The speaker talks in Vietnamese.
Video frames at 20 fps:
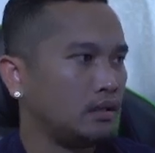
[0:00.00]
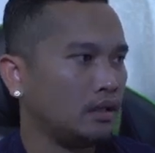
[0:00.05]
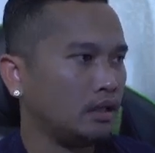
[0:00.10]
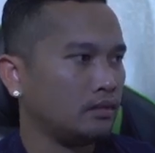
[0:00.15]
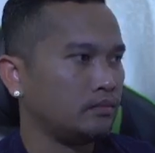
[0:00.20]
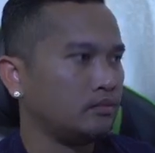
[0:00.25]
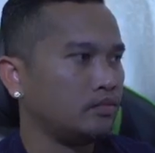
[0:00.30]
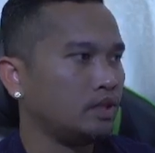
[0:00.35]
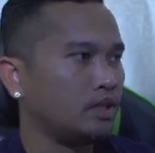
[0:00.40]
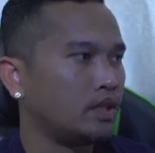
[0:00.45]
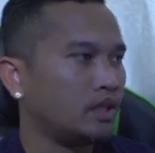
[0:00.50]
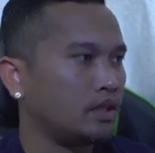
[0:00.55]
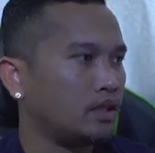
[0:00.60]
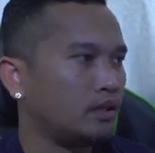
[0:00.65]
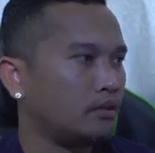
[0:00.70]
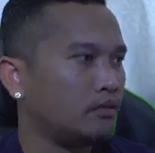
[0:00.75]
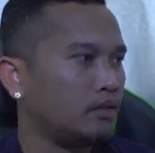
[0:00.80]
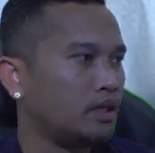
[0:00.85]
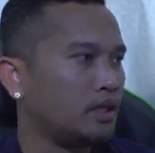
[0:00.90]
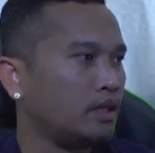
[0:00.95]
nhẹ
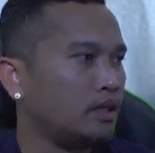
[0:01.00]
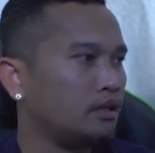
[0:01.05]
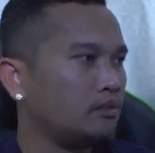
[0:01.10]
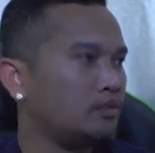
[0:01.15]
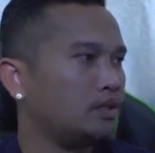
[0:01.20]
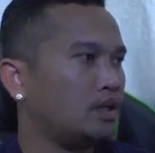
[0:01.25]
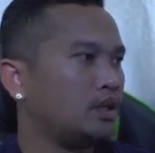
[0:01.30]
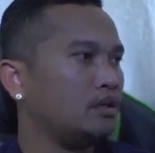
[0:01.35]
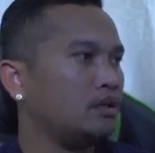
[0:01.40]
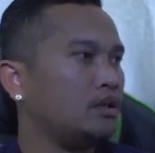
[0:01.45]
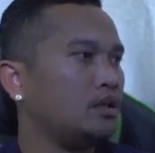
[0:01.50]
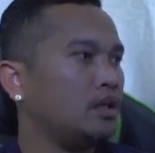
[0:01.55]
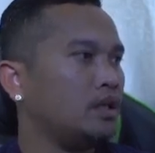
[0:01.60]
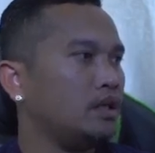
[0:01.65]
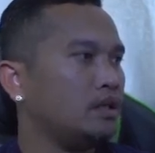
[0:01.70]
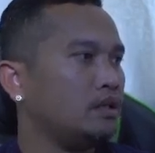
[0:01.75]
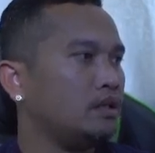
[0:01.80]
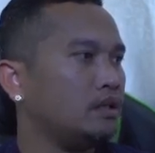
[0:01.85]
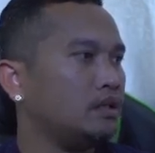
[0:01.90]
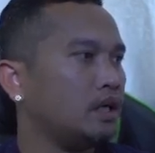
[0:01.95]
vậy đây nhom trăng giấy
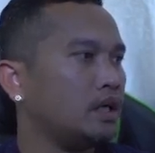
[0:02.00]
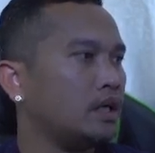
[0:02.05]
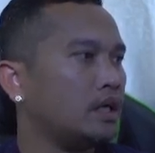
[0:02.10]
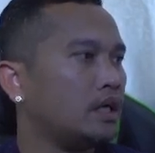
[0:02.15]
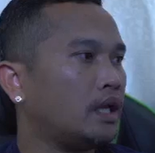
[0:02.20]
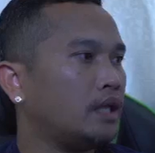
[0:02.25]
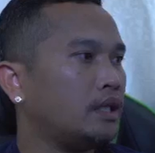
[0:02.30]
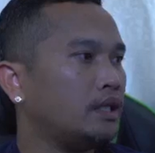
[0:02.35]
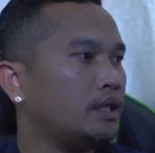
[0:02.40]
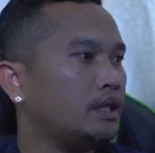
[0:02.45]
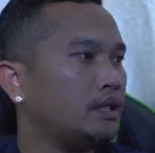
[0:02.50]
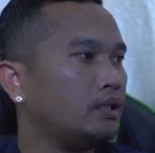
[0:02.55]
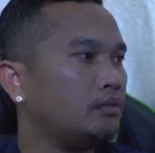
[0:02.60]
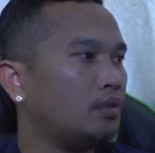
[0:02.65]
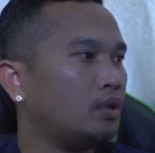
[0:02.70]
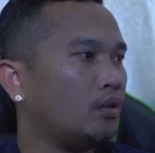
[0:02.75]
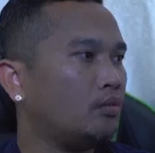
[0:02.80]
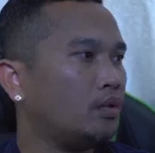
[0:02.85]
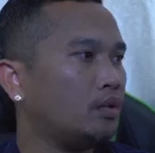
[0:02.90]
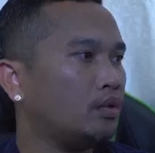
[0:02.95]
cứ cái lấy ní
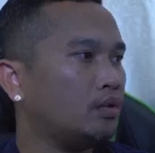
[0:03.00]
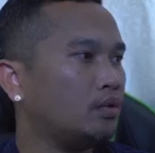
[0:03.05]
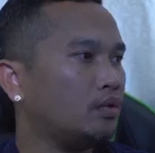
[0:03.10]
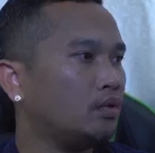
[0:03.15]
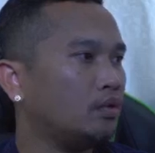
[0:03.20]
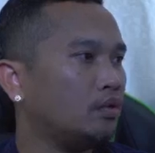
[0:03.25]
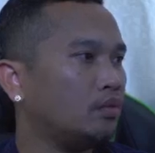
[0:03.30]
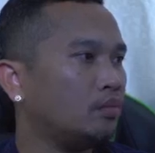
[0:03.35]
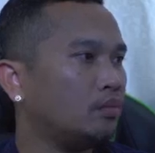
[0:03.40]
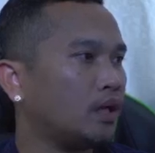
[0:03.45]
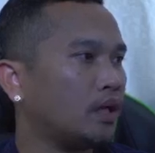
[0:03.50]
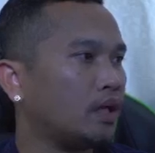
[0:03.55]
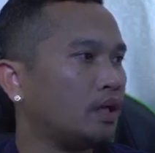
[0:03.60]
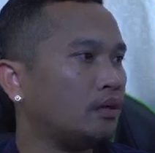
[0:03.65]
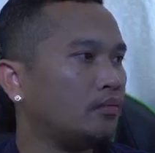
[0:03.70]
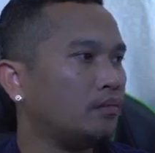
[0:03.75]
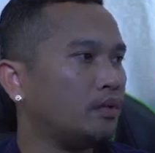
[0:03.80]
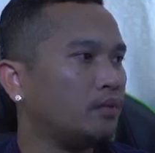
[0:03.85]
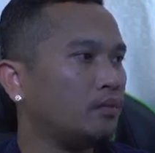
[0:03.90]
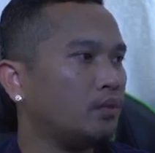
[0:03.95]
bong phôn cua prau
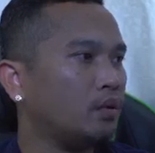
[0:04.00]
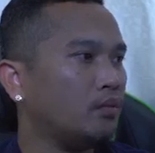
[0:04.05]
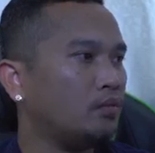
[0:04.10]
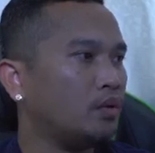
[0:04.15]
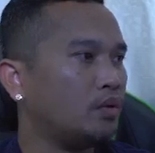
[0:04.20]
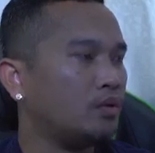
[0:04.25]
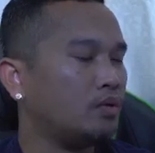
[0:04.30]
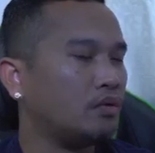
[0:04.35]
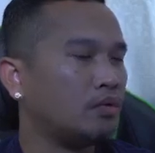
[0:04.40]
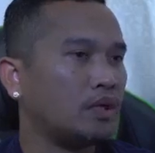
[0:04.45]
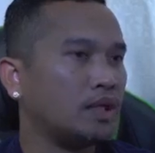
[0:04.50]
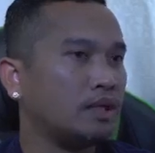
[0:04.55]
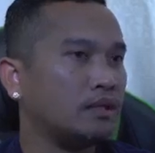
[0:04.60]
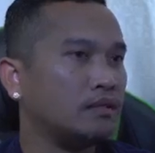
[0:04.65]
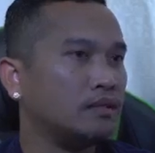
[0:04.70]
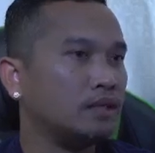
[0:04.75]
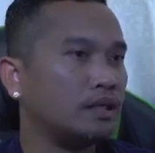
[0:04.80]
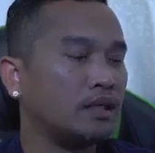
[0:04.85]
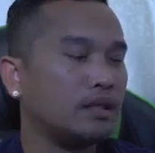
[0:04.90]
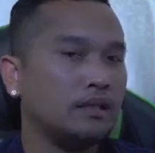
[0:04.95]
về bong phôn rắn
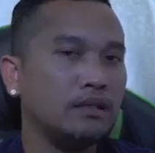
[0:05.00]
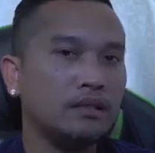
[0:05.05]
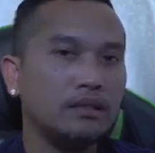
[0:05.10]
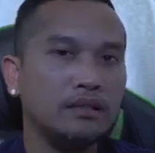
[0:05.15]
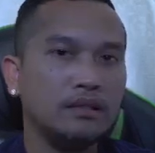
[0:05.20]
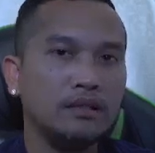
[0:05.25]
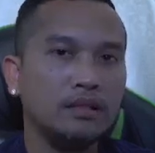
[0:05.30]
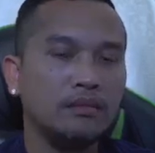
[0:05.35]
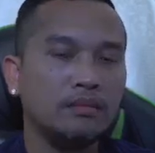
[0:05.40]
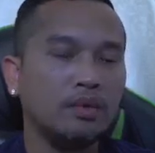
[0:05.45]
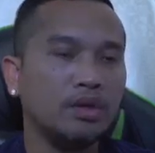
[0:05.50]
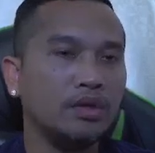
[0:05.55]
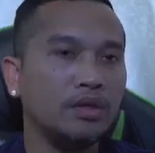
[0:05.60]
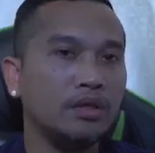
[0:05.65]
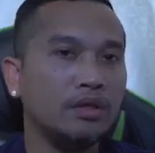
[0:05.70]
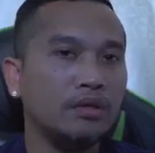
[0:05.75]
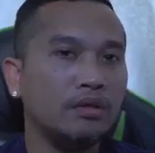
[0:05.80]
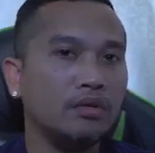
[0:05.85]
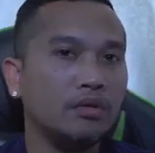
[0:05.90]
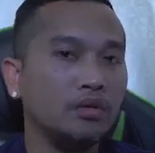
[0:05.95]
chán cầm mọi
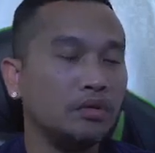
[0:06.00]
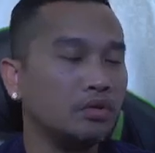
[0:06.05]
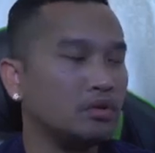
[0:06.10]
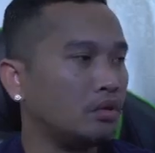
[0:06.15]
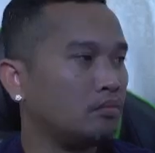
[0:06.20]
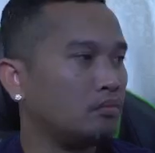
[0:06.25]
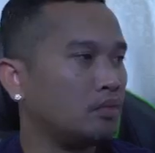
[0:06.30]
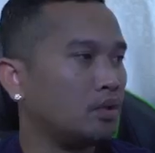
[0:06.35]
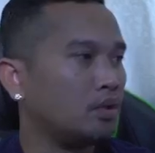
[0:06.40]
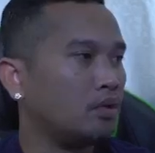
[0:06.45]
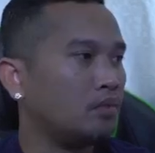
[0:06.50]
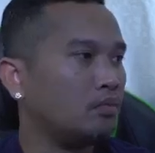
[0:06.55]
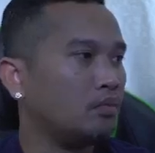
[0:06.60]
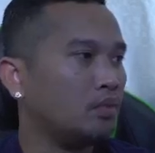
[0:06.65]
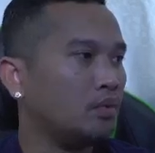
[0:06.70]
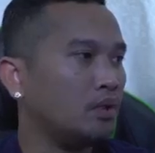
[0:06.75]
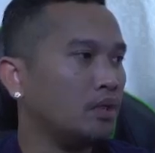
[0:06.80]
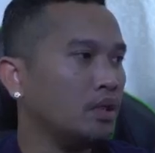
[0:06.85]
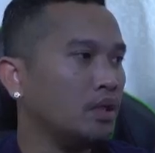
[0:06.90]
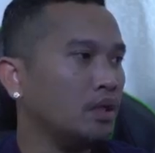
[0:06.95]
dương coi chọt mà đòn
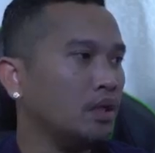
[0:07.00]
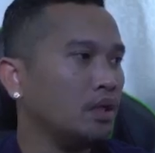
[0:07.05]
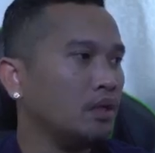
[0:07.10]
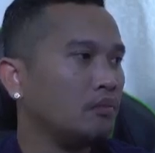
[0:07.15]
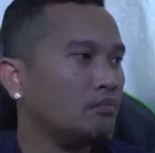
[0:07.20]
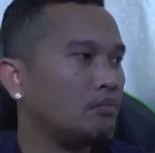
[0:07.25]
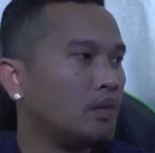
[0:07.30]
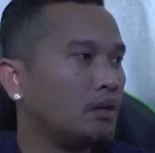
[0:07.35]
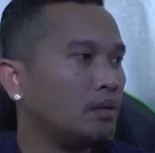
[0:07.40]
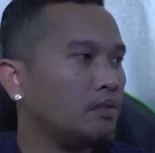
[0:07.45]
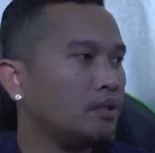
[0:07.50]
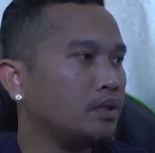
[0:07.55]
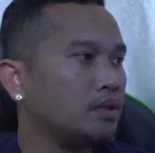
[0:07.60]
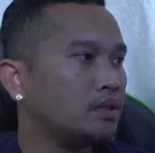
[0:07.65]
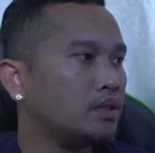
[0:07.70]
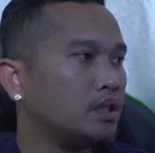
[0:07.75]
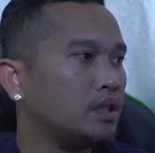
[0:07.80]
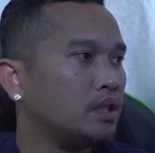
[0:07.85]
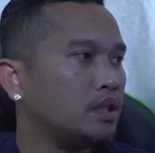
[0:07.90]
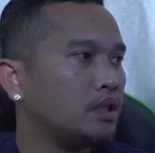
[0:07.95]
mũi bà pc
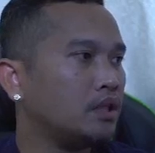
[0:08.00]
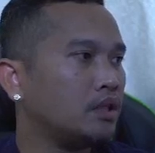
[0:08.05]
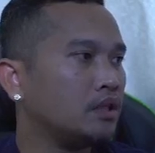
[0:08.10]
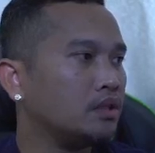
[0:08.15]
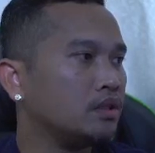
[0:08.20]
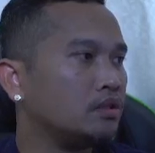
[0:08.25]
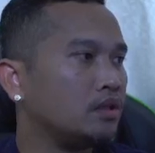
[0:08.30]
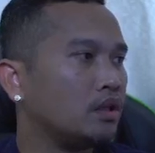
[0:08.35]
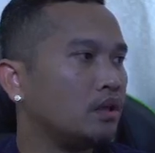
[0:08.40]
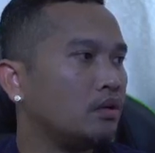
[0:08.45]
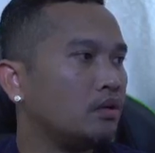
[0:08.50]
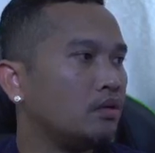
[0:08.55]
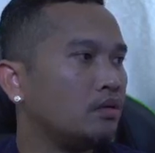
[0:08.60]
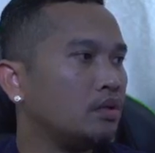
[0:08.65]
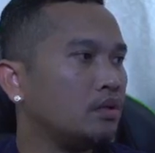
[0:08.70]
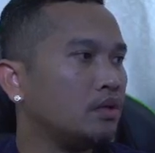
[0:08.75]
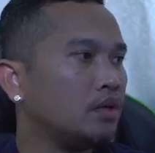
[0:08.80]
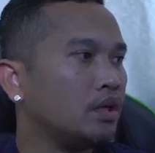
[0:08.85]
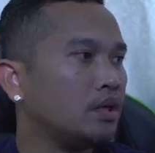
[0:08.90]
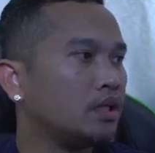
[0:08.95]
dương riêng slow rồi
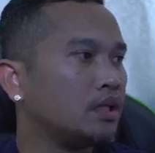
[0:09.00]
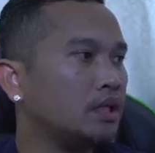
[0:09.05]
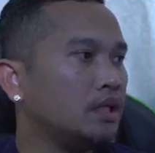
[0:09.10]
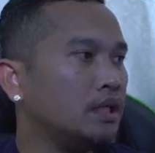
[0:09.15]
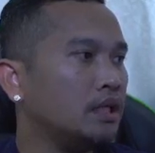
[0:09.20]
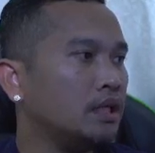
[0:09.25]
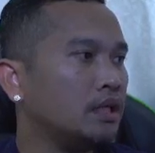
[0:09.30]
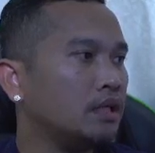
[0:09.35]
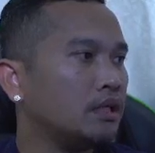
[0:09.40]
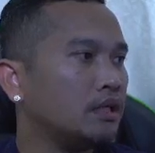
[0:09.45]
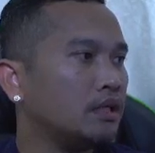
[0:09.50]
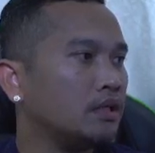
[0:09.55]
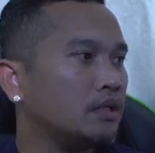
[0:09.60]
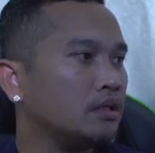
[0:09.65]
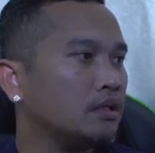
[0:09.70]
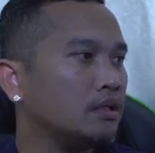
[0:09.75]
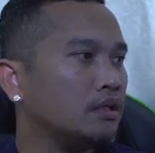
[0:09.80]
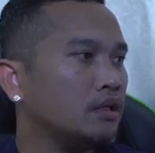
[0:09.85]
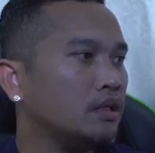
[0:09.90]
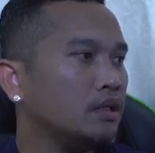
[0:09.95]
có đi năng
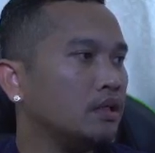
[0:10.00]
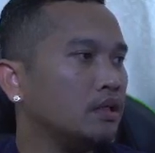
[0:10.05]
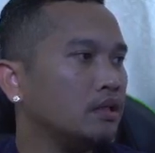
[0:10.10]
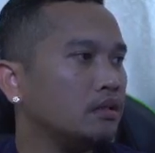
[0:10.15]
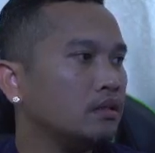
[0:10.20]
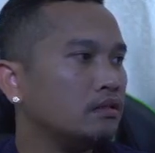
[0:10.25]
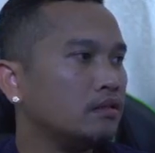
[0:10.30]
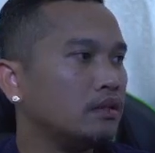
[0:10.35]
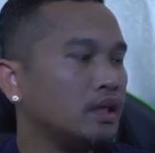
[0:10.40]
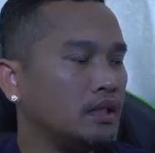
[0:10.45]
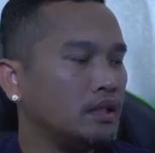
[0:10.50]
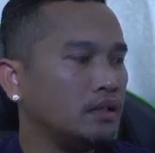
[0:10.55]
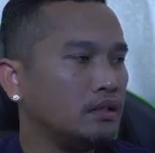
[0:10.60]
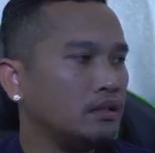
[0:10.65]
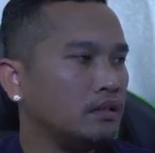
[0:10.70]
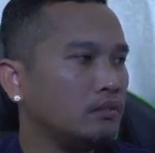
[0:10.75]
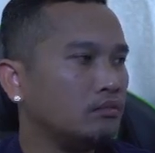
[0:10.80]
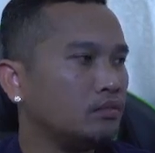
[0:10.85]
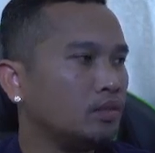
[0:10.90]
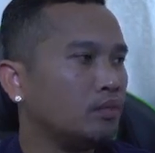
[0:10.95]
riêng tấn
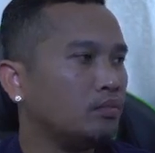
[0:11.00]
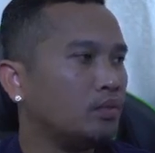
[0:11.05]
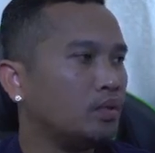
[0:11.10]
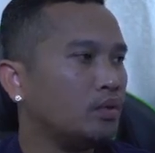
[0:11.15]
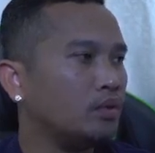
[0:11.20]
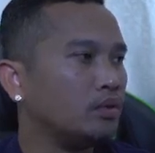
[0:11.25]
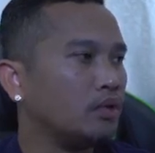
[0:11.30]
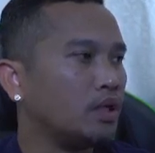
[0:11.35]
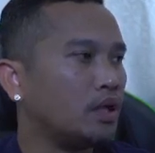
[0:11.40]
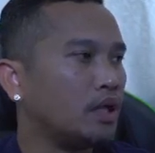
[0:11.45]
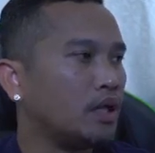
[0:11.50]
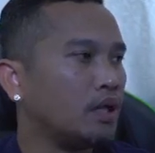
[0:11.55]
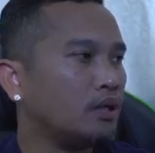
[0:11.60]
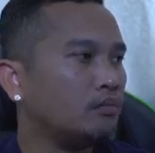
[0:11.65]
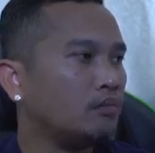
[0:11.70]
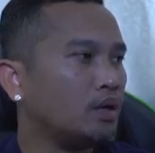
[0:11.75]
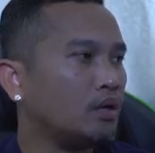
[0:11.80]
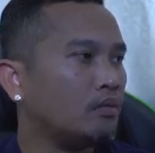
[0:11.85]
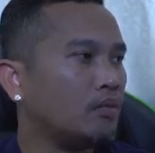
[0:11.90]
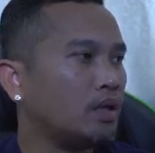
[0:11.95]
bong ôn ta lại
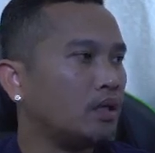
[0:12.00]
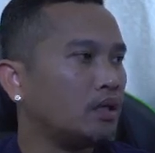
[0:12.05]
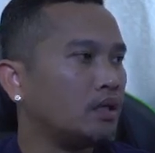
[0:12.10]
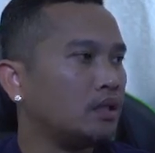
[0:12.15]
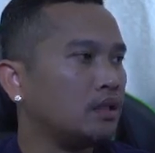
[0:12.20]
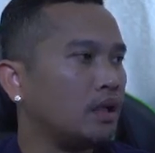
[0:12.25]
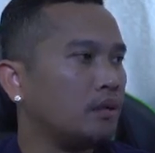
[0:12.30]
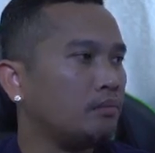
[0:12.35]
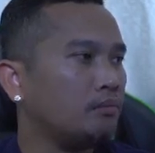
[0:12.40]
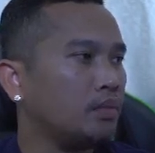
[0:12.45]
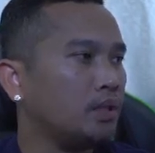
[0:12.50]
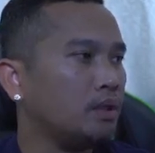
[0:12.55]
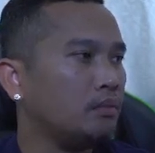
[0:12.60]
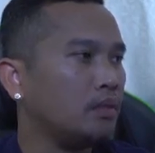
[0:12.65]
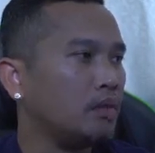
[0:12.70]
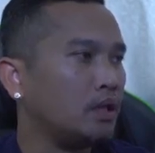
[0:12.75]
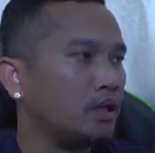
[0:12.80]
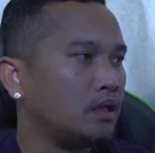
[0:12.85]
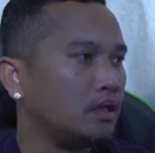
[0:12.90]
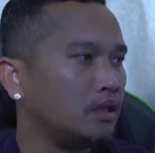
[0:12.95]
mà bà này thạp pi
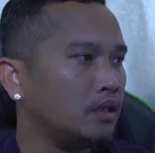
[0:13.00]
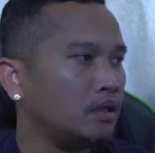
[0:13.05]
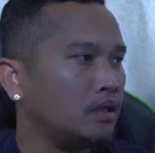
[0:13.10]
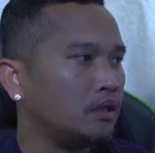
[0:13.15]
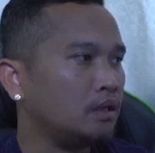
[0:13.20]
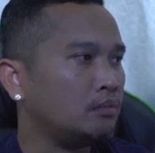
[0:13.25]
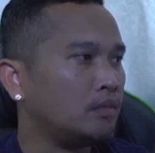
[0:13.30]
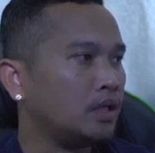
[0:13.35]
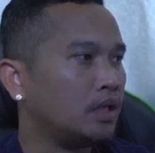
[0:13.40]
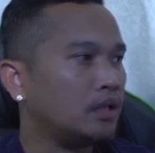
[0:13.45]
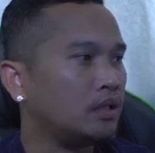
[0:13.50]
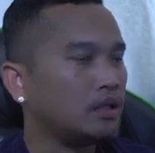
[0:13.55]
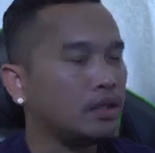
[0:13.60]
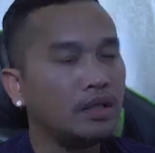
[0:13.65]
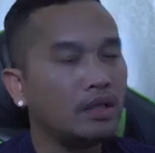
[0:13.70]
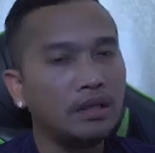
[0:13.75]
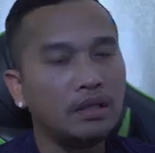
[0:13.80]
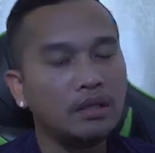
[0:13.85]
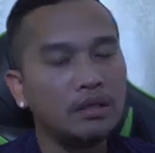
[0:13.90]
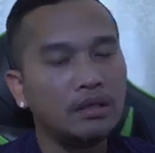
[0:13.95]
mà ở đi từ mà ở đi